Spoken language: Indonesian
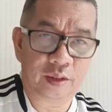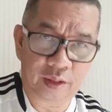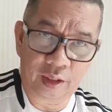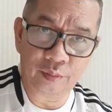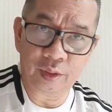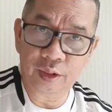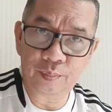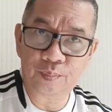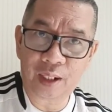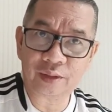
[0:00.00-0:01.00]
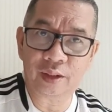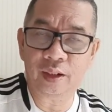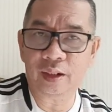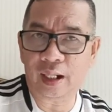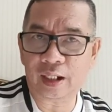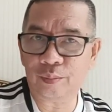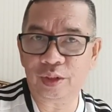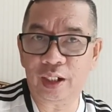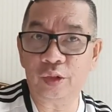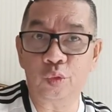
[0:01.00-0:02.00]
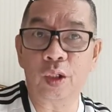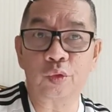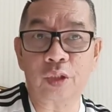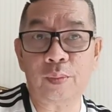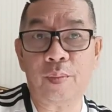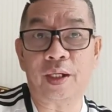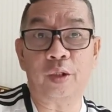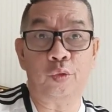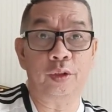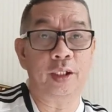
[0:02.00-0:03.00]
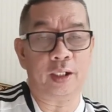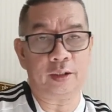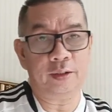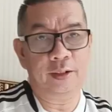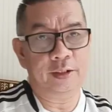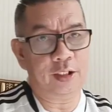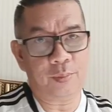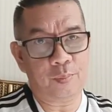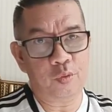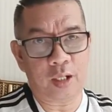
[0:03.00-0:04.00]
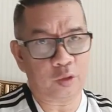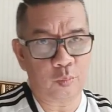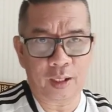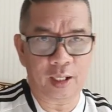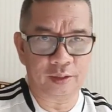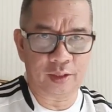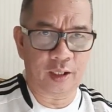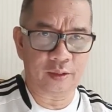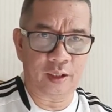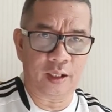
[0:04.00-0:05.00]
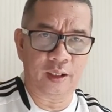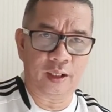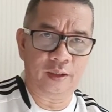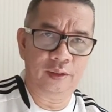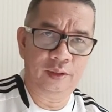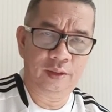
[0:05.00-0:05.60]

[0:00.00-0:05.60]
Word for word: Dan ini pasti akan menjadi tugas utama bagi Rudiger siapapun atau Malangsar yang ada